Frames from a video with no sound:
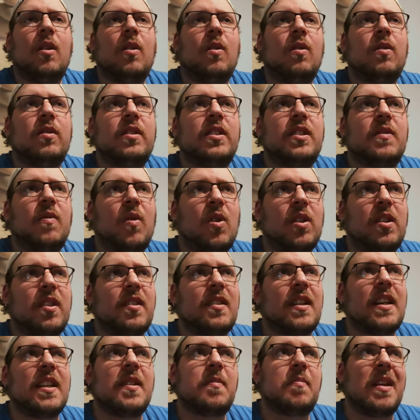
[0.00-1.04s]
Und ich wollte
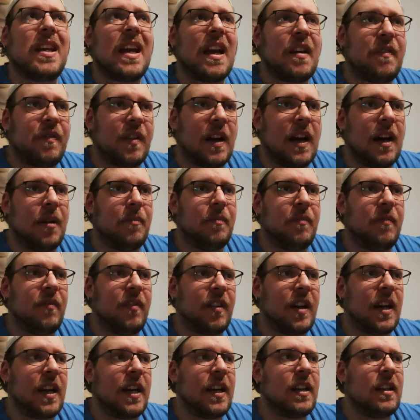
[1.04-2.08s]
es als PDF haben,
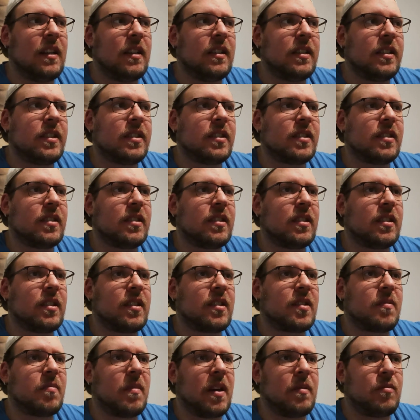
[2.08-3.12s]
weil ich
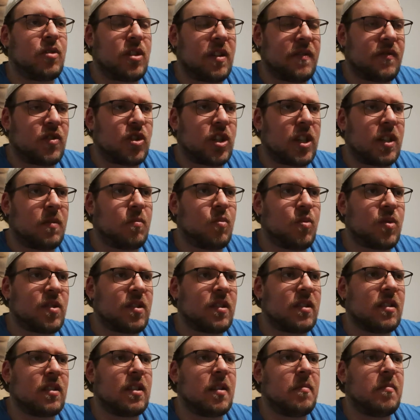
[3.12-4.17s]
das meinem Chef schicken
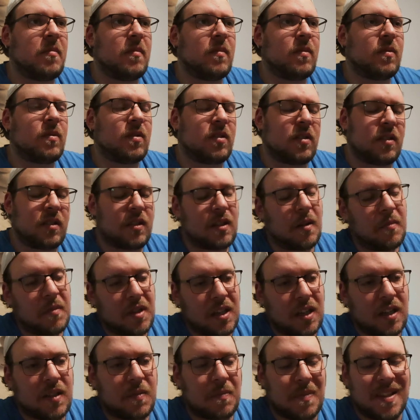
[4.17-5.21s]
musste damit, und damit
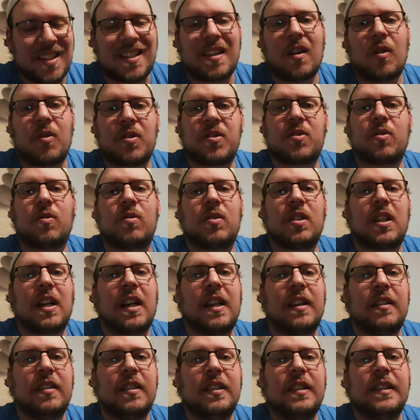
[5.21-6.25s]
er das besser ausdrucken
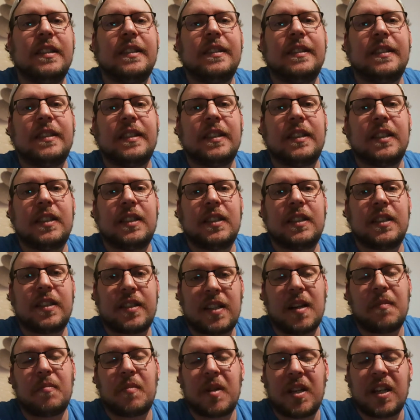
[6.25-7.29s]
kann, ist
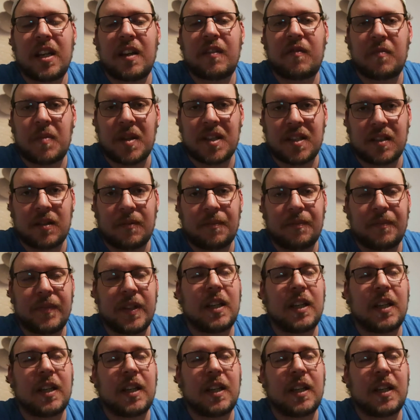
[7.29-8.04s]
halt ein PDF besser.